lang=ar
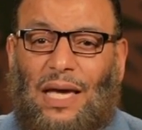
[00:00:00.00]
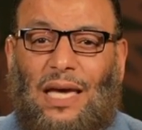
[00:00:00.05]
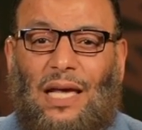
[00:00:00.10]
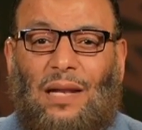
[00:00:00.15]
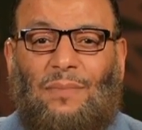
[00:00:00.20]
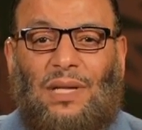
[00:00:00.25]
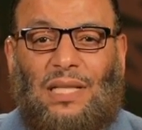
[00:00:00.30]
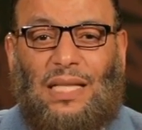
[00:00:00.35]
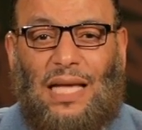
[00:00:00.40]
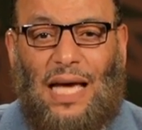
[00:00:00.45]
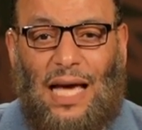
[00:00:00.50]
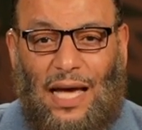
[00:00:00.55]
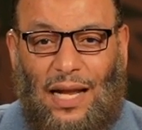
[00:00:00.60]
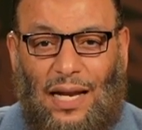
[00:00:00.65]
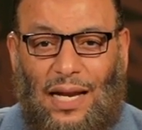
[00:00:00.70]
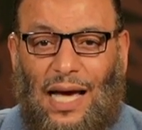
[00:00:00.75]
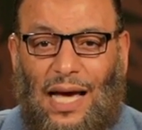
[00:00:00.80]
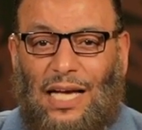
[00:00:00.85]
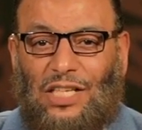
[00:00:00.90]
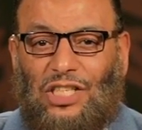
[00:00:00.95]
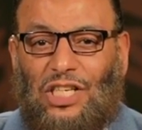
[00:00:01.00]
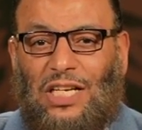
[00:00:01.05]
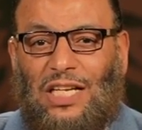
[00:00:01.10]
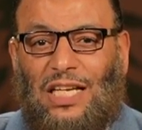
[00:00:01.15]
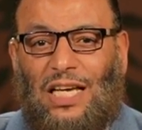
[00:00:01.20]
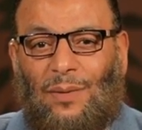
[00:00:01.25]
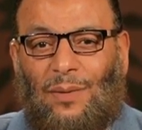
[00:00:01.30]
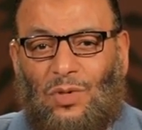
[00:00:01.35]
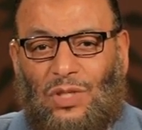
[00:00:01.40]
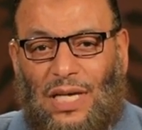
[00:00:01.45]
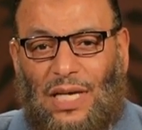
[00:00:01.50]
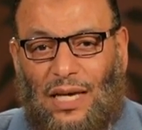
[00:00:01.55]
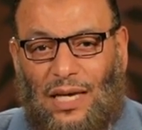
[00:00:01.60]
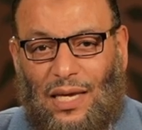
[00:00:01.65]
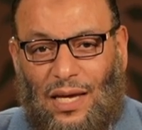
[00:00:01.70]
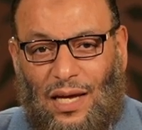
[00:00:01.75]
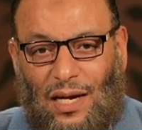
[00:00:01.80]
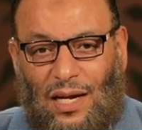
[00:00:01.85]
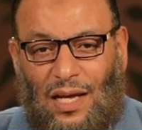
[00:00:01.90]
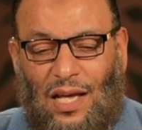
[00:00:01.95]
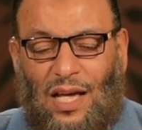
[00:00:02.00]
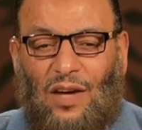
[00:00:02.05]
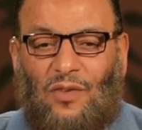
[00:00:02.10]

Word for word: كلمة أهل عشان هي مذكر